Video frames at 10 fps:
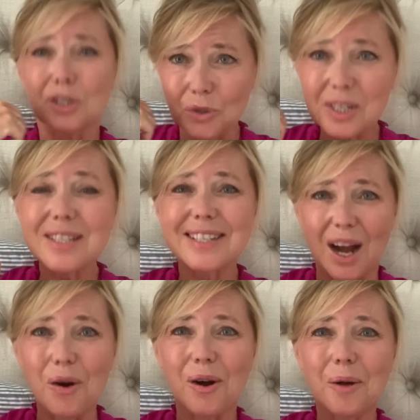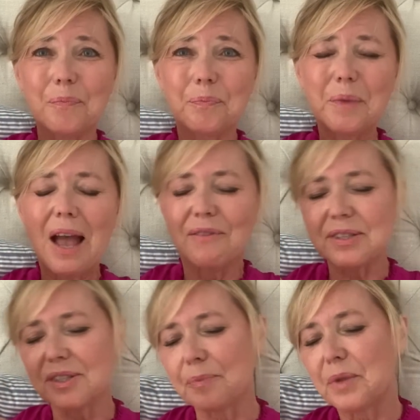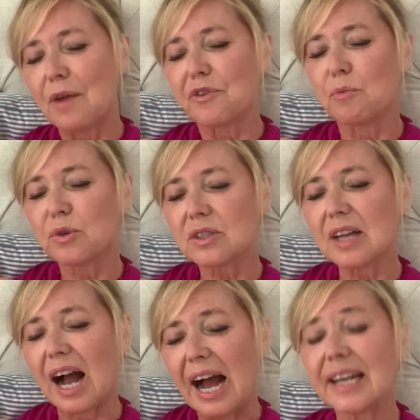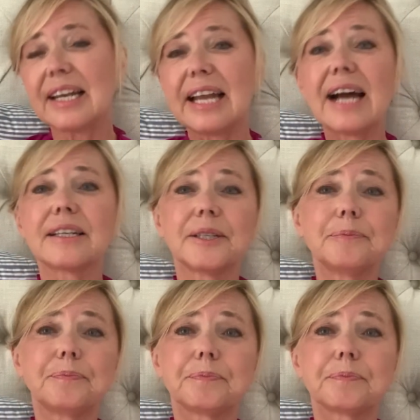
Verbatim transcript: das sollten Sie auch. Wissen Sie, wir müssen alle lernen,